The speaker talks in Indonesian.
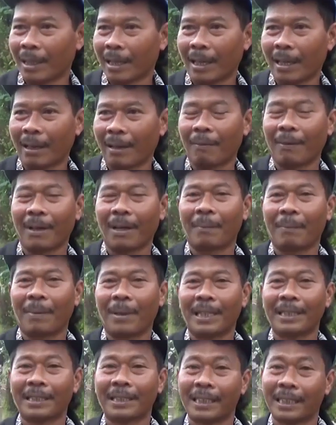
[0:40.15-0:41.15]
rawan
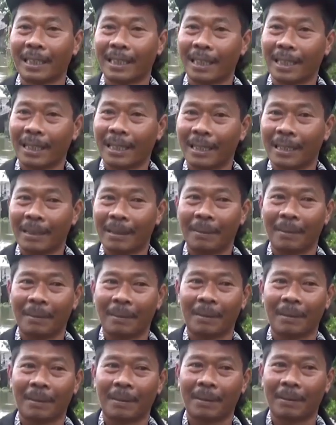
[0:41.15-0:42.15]
banjir
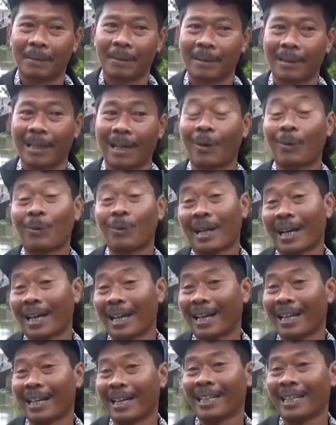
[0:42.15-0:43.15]
hmm. tahunan